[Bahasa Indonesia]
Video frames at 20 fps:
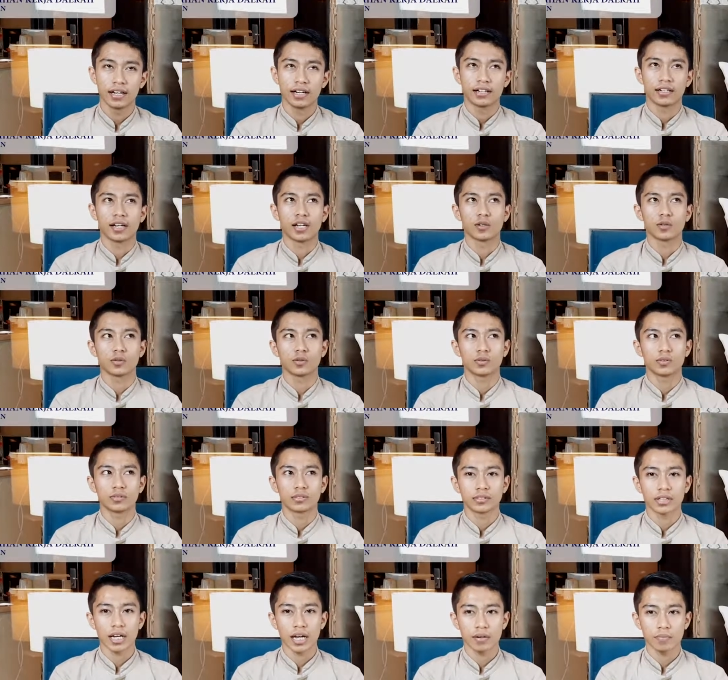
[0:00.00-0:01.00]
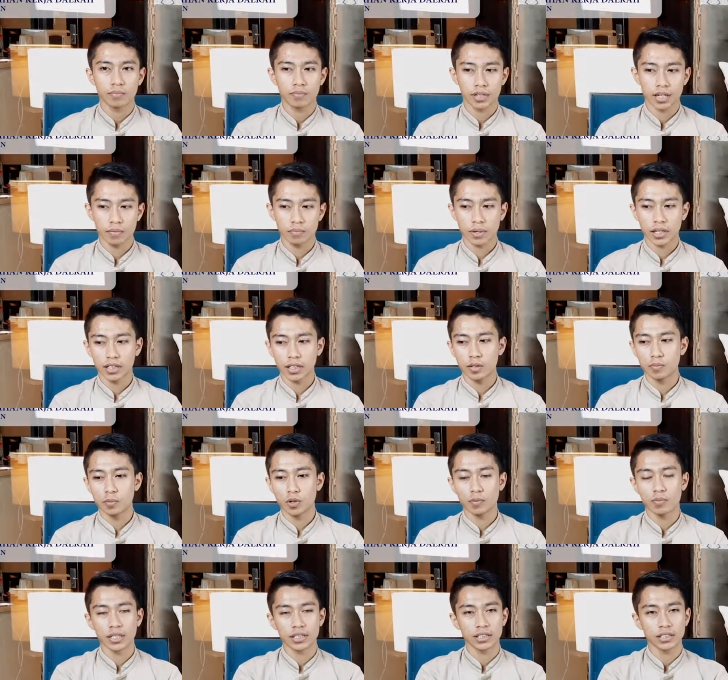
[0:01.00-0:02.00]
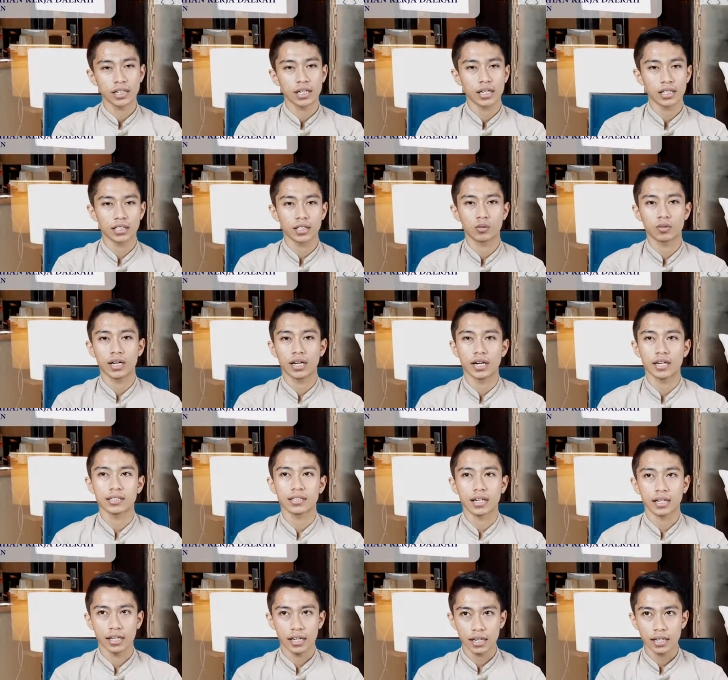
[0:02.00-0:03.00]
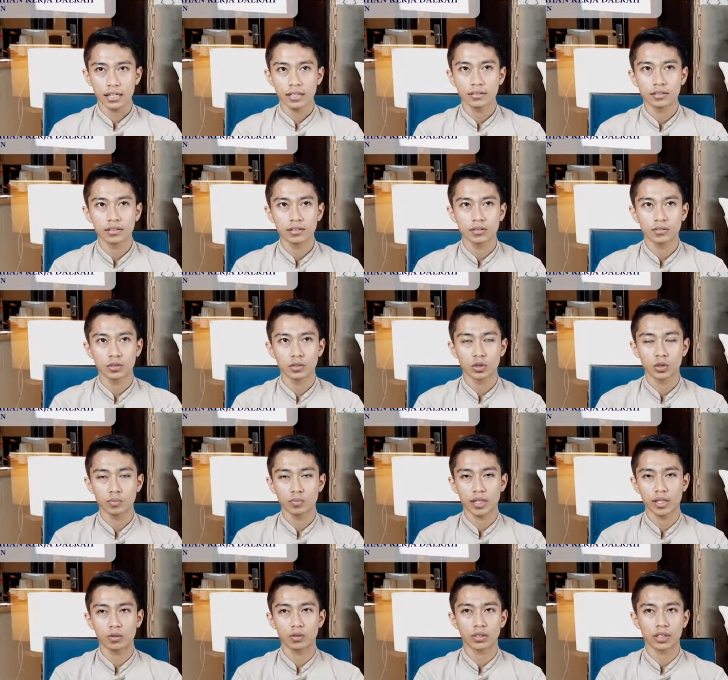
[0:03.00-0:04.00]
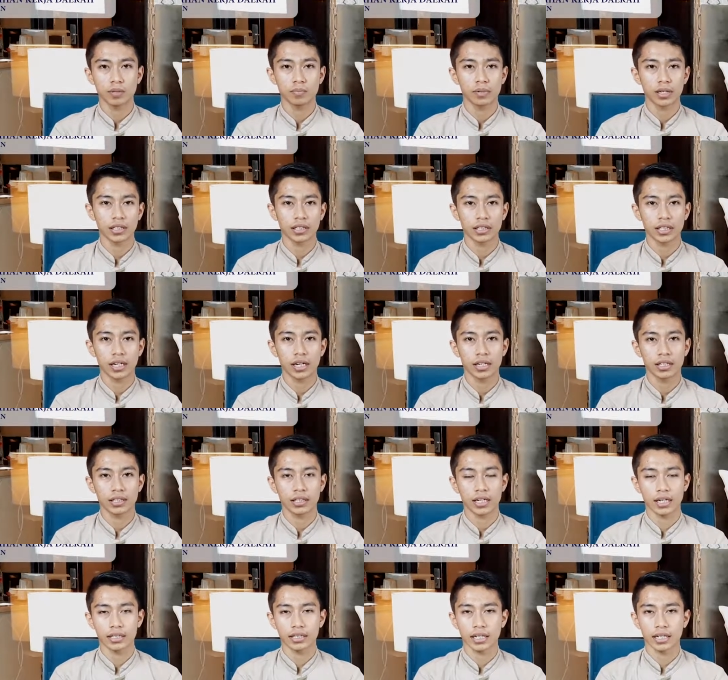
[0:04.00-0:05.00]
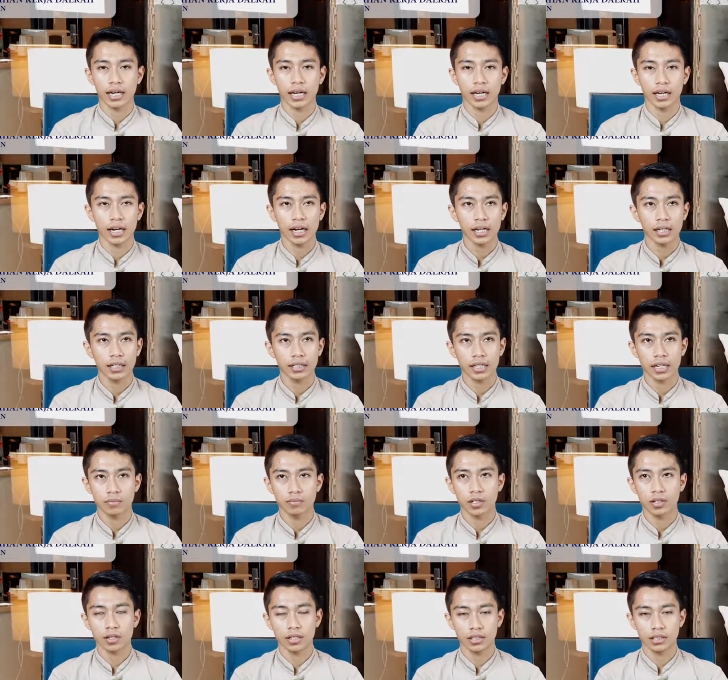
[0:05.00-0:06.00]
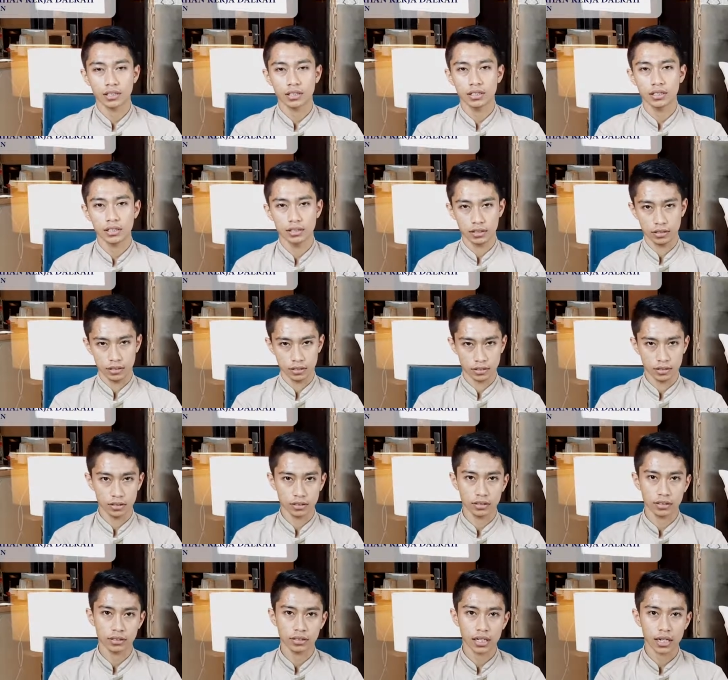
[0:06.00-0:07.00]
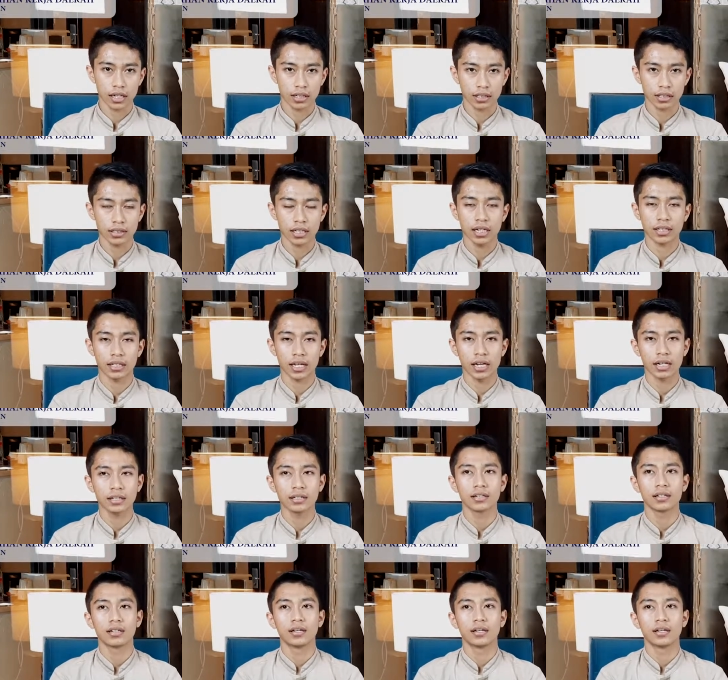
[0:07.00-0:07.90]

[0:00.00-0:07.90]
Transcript: Lalu saya mendapat informasi dari saudara saya untuk mengikuti pelatihan kerja daerah yang berbasis di Jakarta Selatan.